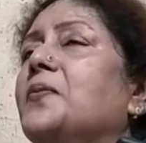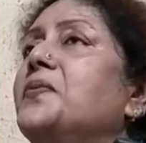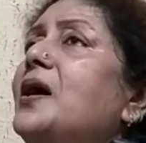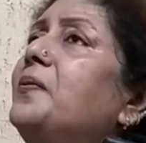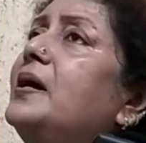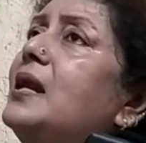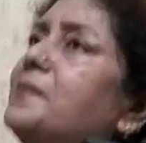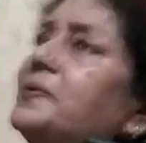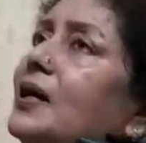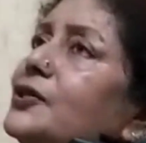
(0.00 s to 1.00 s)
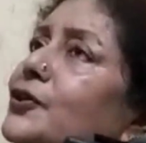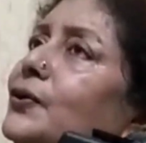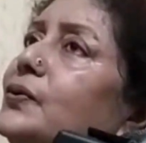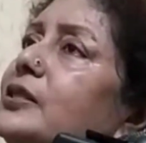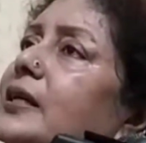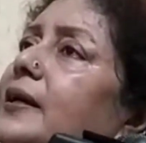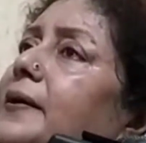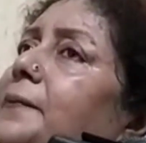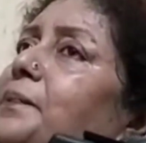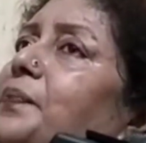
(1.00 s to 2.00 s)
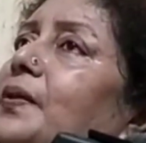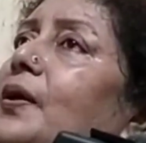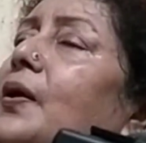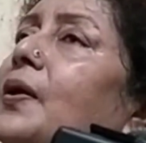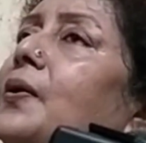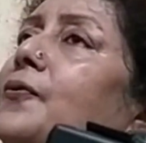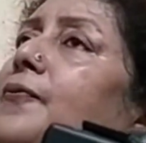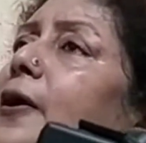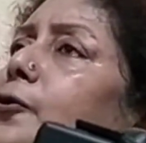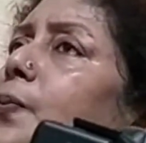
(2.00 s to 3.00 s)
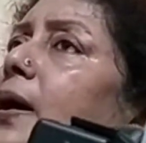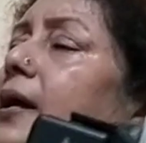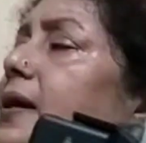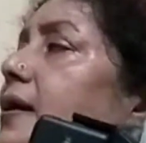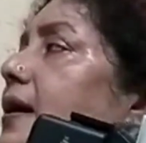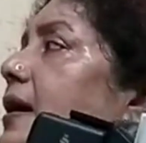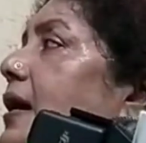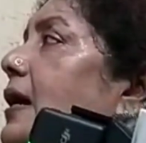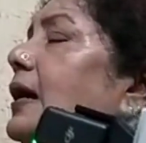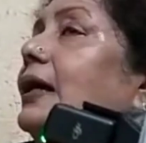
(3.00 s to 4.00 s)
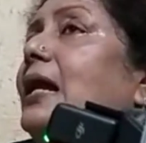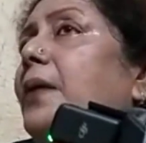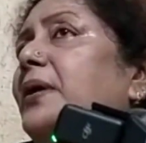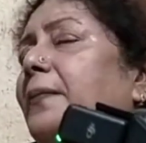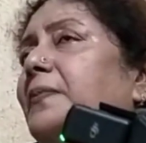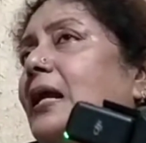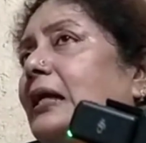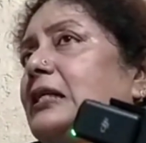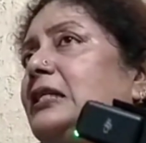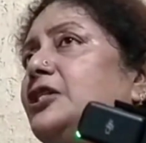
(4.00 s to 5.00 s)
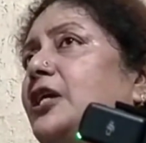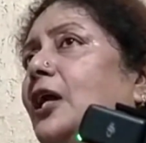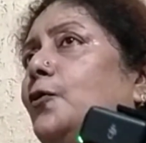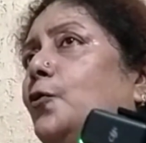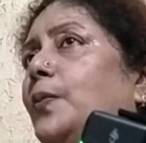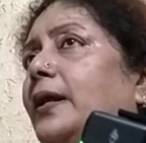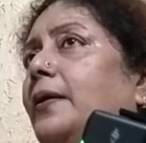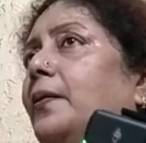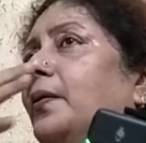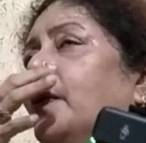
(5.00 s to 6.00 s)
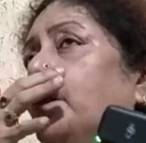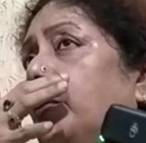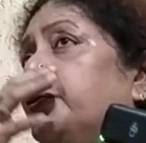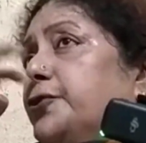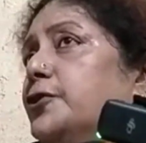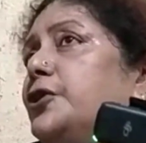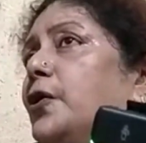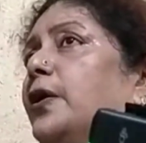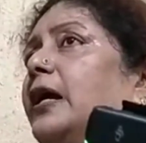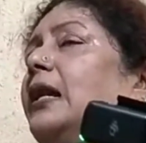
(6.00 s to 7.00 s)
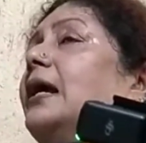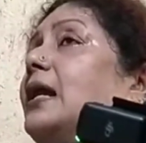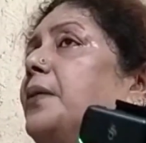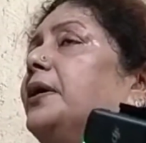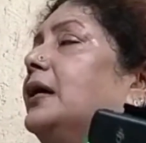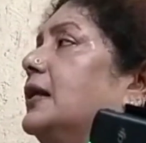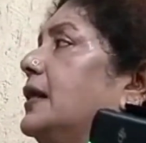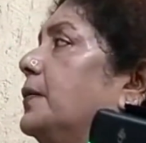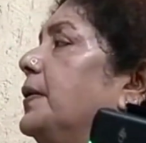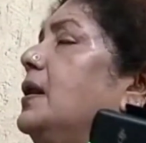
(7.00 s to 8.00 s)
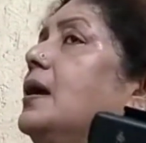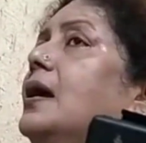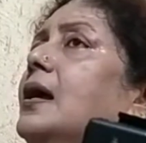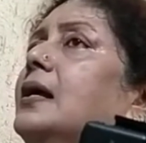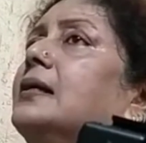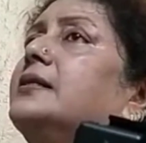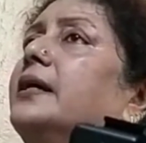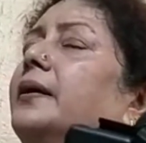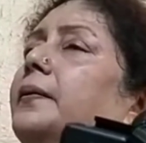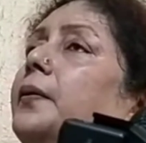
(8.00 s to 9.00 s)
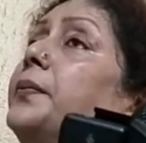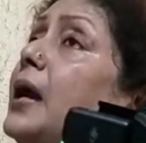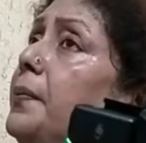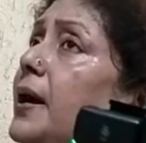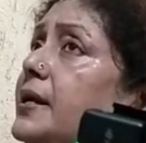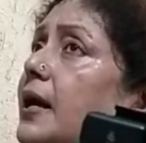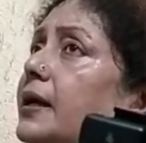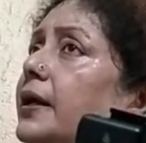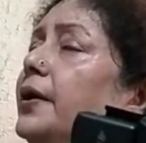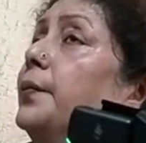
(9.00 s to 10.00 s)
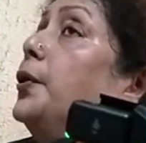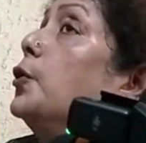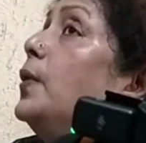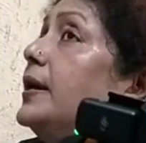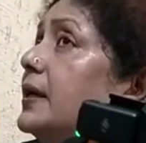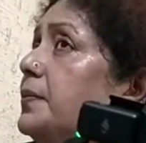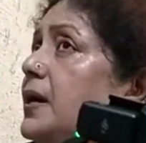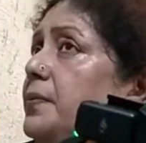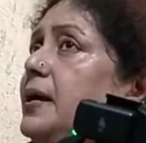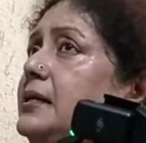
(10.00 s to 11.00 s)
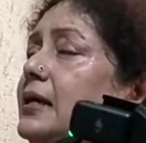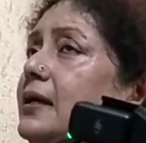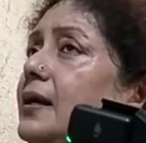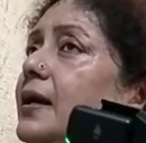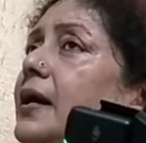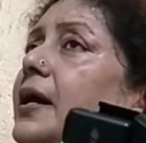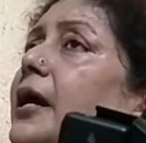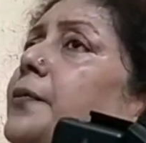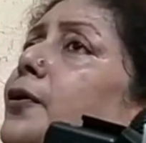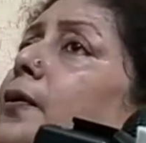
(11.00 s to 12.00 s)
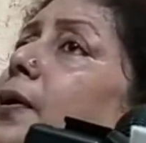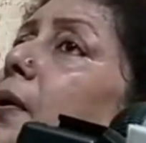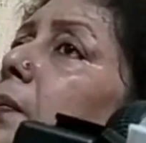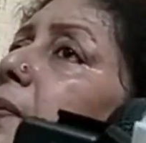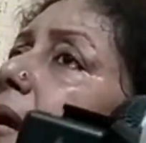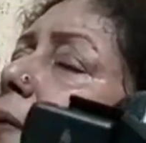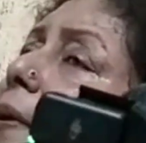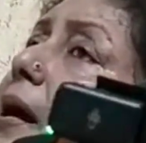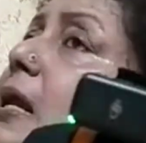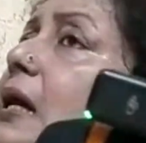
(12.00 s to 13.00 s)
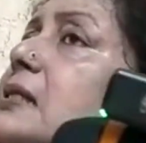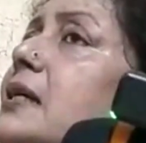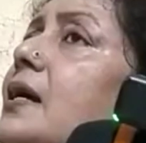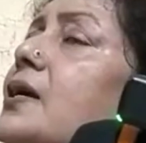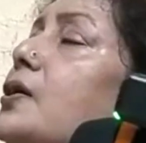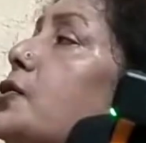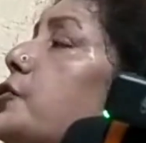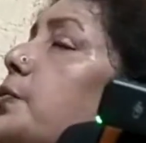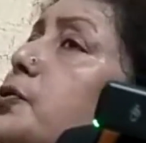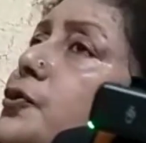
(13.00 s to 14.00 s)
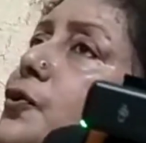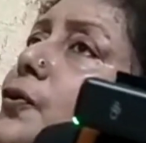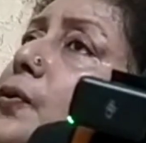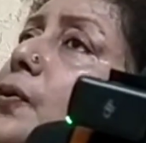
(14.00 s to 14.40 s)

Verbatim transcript: মিয়া ভাই নামটা আসলে হচ্ছে ফারুক ভাই গ্রামে আপনারা একটা জিনিস খেয়াল করবেন মফসল শহরে গেলে গ্রামে গেলে দেখবেন যে মিয়া ভাই ডাকে বড় ভাইকে মিয়া ভাই ডাকে এবং মিয়া ভাইয়ের কাছে সমস্ত